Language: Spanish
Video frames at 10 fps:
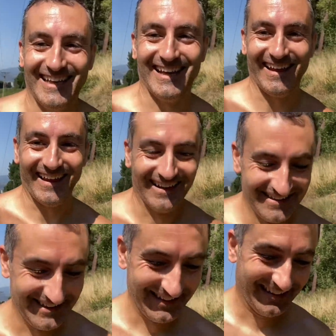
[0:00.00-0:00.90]
que nada,
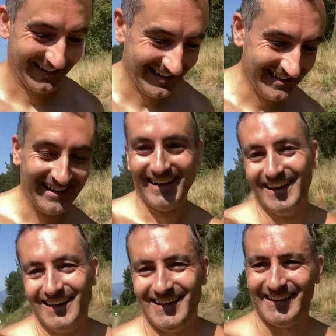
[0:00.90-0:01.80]

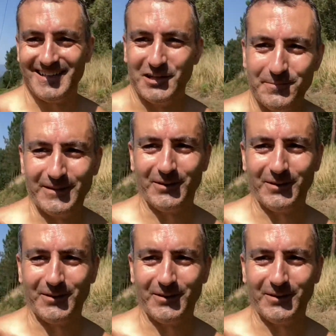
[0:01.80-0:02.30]
aquí estoy para